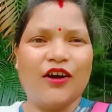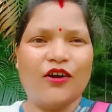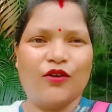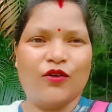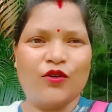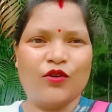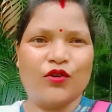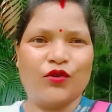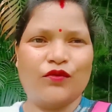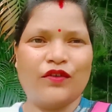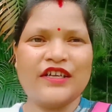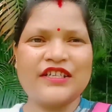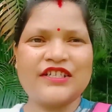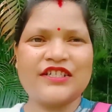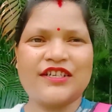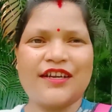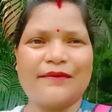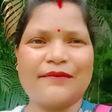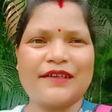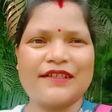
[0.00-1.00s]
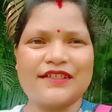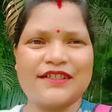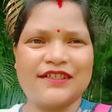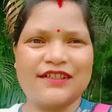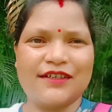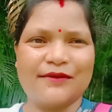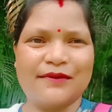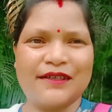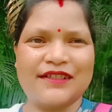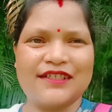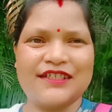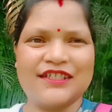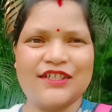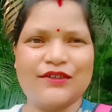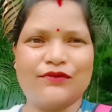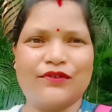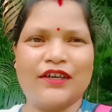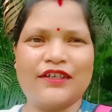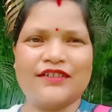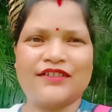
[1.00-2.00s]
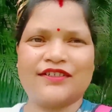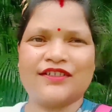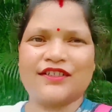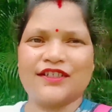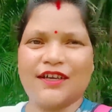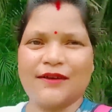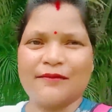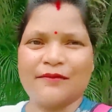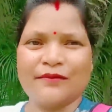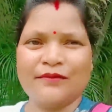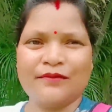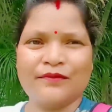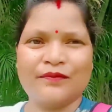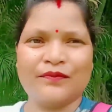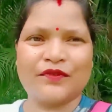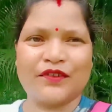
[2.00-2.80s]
और वॉच टाइम का चिंता मत कीजिए वॉच टाइम